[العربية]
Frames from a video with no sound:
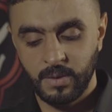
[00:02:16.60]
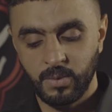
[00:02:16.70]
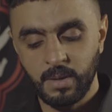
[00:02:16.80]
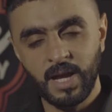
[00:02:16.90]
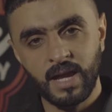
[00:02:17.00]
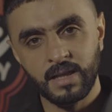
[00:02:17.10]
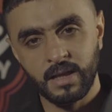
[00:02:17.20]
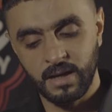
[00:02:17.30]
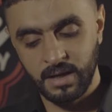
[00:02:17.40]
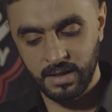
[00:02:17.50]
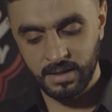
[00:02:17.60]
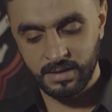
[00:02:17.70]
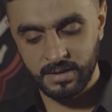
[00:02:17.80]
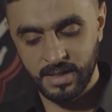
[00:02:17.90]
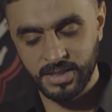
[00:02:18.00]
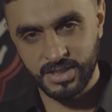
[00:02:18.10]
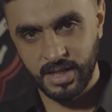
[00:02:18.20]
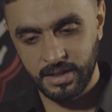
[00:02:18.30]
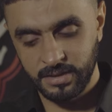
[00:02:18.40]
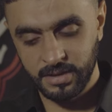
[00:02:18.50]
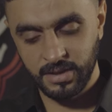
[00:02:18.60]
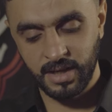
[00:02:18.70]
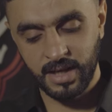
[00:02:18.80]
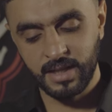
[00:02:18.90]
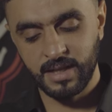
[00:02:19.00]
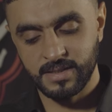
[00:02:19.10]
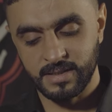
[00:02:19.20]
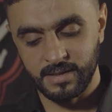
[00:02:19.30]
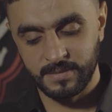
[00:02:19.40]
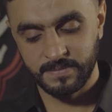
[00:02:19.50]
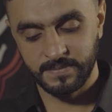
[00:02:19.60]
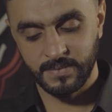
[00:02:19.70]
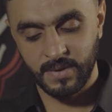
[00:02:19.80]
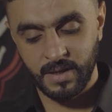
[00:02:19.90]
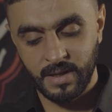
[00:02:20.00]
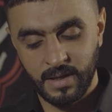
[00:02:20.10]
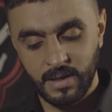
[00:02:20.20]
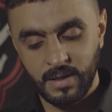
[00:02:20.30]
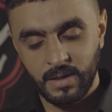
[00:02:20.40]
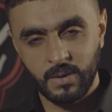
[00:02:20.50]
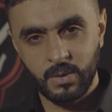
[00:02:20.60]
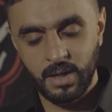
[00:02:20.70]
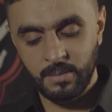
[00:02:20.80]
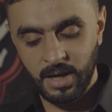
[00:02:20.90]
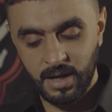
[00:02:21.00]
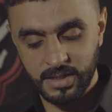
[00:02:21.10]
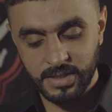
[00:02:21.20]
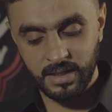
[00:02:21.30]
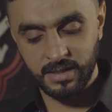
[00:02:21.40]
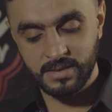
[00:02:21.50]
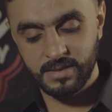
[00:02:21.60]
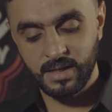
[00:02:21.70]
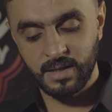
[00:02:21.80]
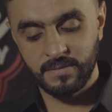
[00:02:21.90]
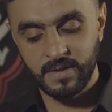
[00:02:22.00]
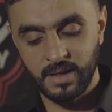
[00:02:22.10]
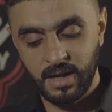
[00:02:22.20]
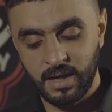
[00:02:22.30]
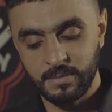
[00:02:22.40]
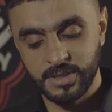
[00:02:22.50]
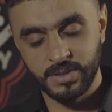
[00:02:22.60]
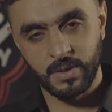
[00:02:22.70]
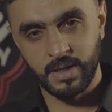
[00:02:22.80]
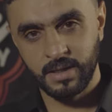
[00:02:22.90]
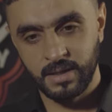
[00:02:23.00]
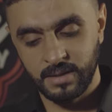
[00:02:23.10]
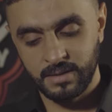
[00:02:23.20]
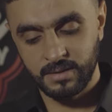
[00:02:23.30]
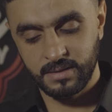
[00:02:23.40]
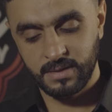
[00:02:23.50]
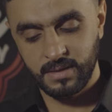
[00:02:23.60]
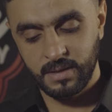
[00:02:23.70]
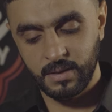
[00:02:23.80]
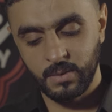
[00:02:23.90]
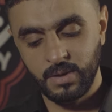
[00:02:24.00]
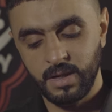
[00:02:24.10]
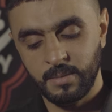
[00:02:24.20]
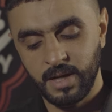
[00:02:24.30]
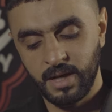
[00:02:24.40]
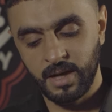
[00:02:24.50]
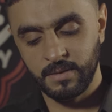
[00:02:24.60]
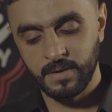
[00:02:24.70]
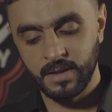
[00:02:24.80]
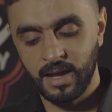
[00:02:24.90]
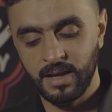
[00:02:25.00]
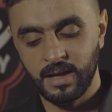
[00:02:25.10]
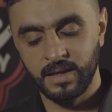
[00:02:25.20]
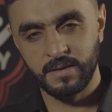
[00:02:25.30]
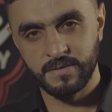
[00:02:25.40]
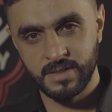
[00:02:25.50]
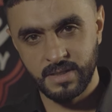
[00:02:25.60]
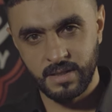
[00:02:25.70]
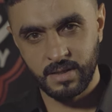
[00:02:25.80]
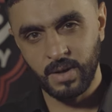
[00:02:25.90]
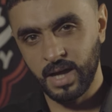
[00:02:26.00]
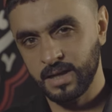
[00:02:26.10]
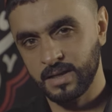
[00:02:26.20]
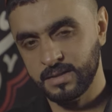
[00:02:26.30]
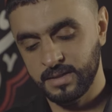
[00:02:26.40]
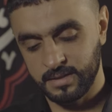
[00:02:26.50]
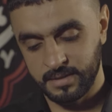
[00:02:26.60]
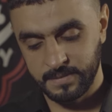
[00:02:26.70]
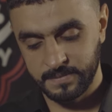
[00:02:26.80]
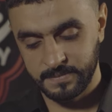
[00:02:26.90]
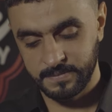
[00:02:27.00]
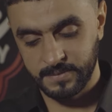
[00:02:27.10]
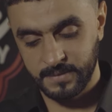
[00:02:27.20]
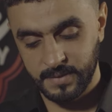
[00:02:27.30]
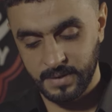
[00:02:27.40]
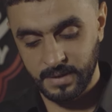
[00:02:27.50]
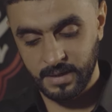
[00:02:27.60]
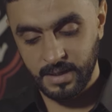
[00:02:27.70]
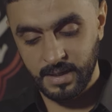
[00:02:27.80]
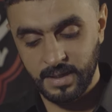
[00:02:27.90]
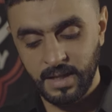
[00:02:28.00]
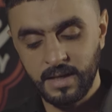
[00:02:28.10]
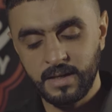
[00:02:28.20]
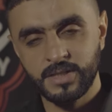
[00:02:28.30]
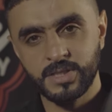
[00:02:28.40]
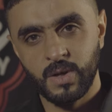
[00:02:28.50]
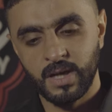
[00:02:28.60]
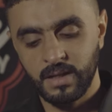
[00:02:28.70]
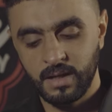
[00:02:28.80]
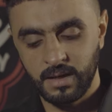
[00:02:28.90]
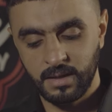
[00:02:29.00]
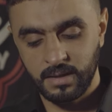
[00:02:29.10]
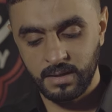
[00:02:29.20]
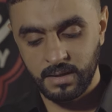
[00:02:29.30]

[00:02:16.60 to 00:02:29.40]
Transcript: ومع القائد الشهيد رضا الغسره كلما عاش الانسان في رحاب الشهداء كلما حافظ على نفسه وعلى دينه لان الشهداء